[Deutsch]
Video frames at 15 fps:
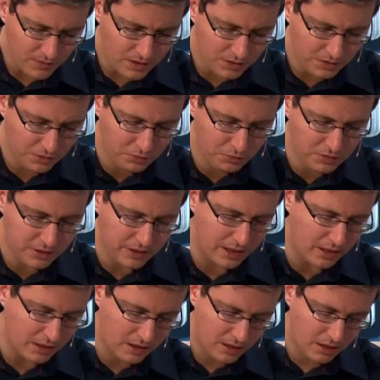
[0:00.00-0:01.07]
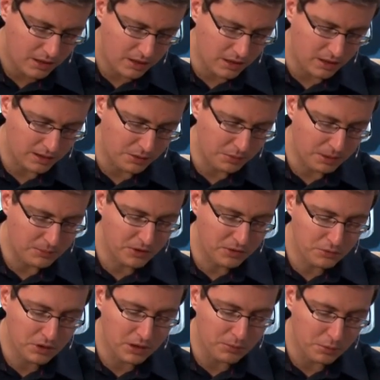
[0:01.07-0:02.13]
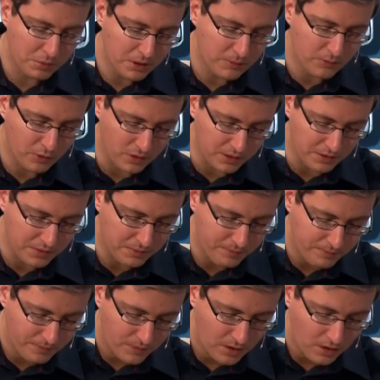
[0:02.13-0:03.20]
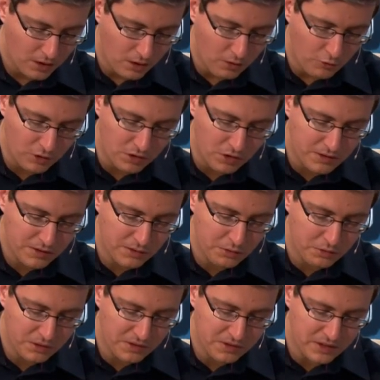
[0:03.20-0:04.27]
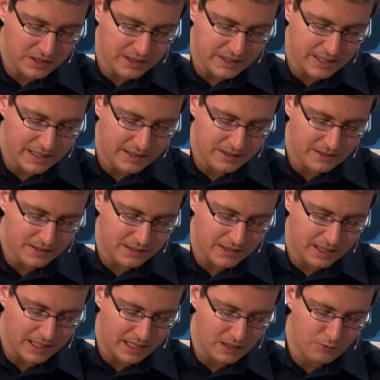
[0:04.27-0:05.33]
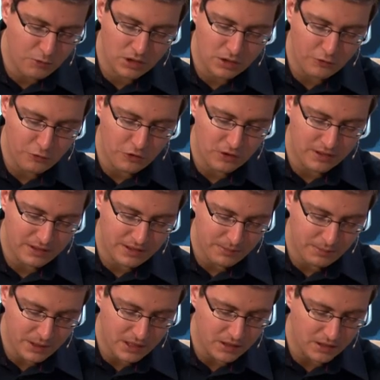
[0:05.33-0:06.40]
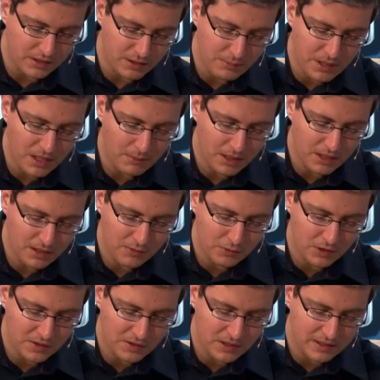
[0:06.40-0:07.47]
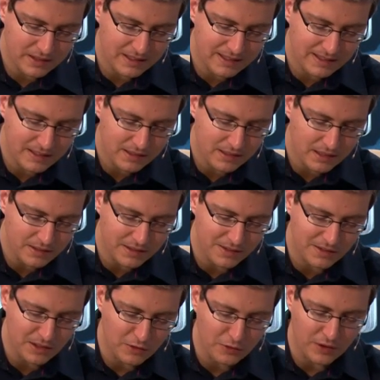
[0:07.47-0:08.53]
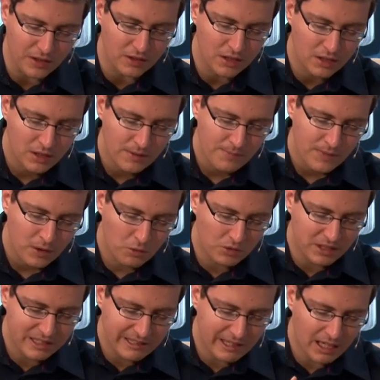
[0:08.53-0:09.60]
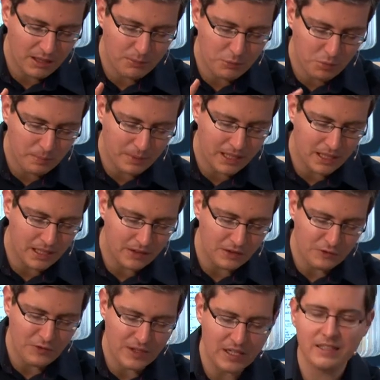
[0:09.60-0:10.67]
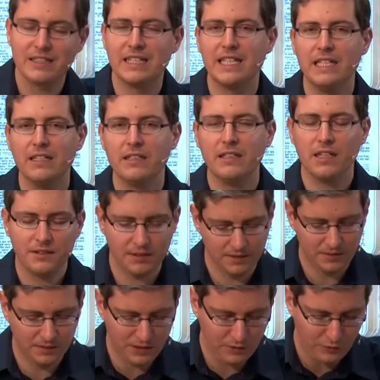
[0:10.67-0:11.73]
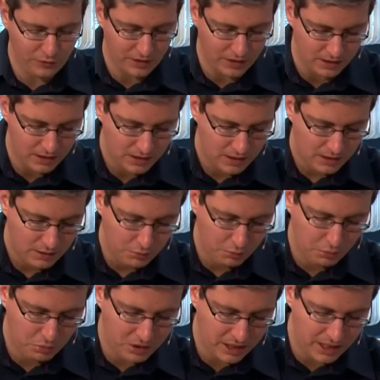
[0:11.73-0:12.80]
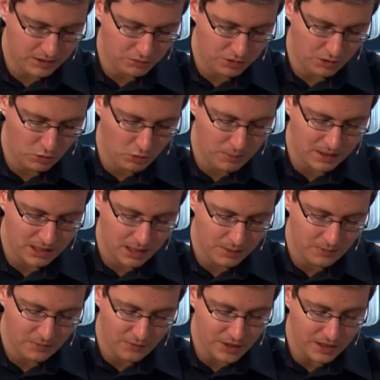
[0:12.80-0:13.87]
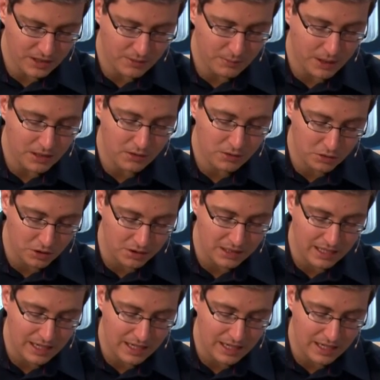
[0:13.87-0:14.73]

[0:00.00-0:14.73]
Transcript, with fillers: Zug der, äh, des Stammes Judah beschrieben worden ist. Von dort zogen sie gegen die Einwohner von Debir. Debir aber hieß vor Zeiten Kiriat Sefer. Und Kaleb sprach, wer Kiriat Sefer schlägt und erobert, dem will ich meine Tochter